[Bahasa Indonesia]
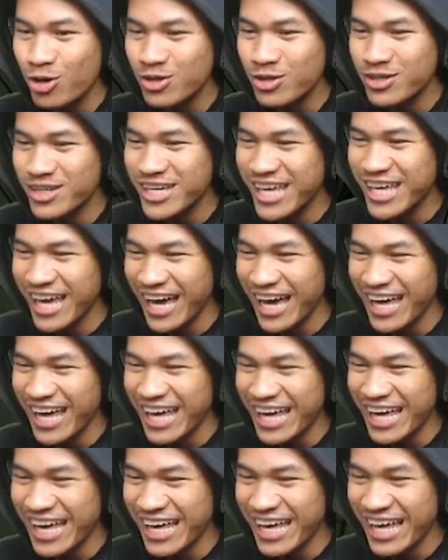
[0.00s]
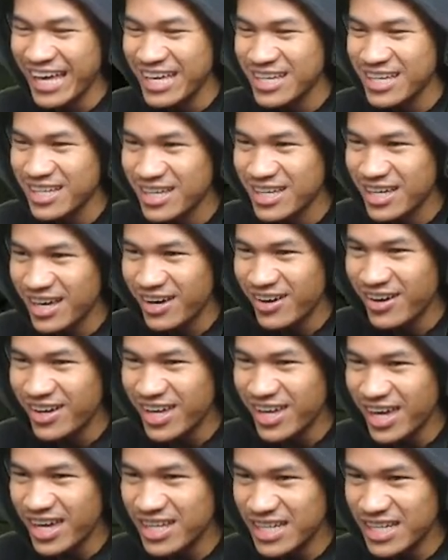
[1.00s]
Oke,
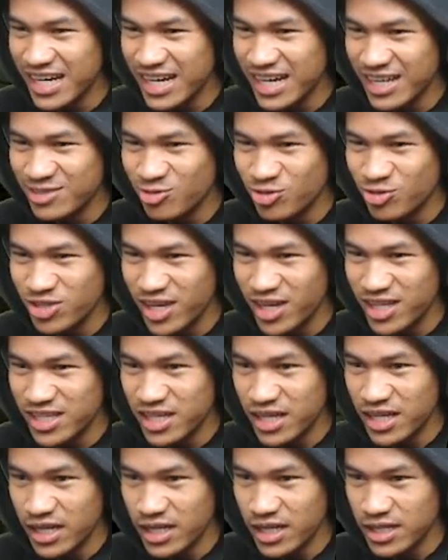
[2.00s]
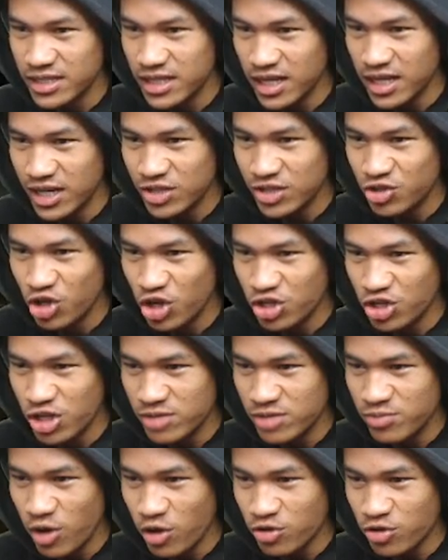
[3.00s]
okay, dah langsung saja ya, jangan gagal
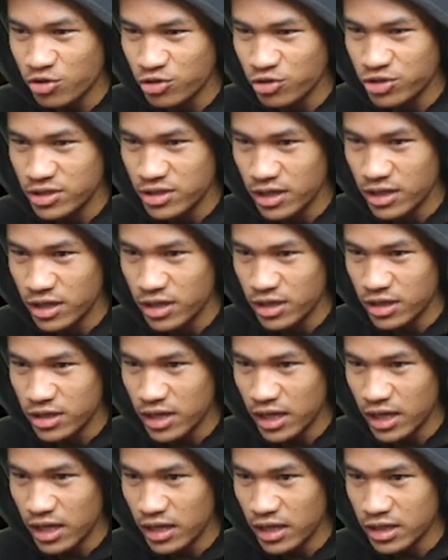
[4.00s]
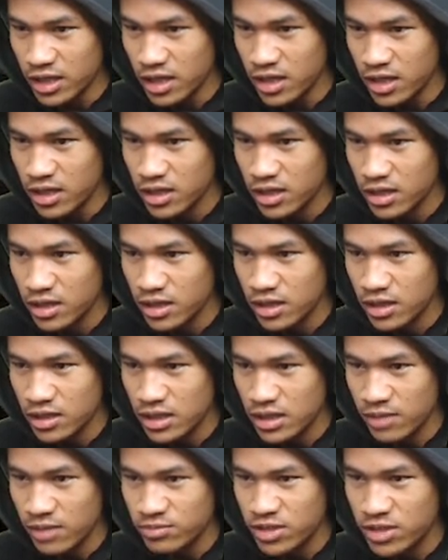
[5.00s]
fokus. Oke, okay, kita
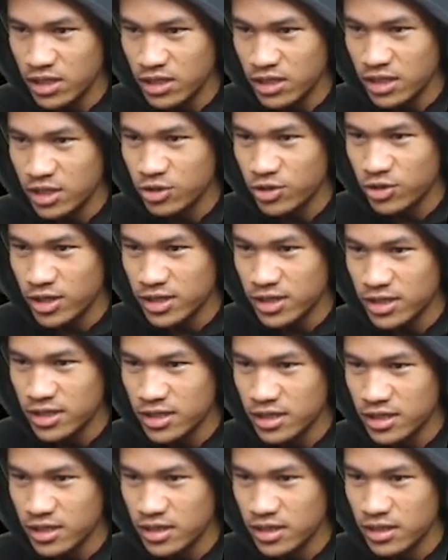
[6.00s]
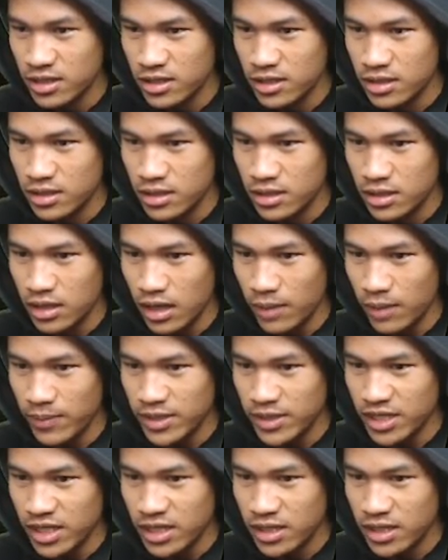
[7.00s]
dalam sini gitu kan. Apa nih?